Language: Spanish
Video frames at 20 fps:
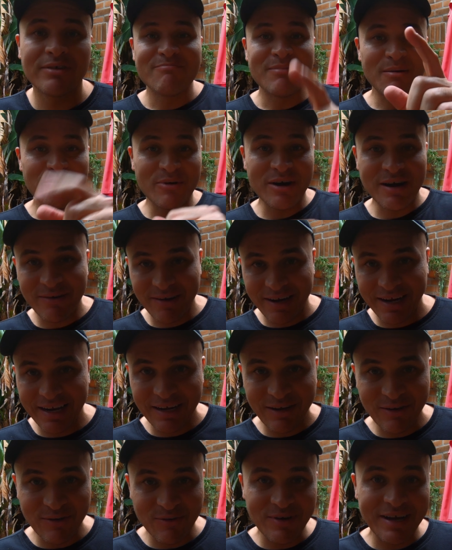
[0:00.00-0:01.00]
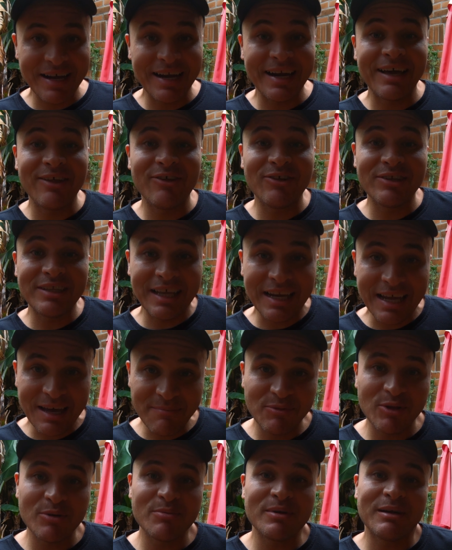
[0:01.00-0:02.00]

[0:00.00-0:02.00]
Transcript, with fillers: Vamos a bregar con un cargador de laptop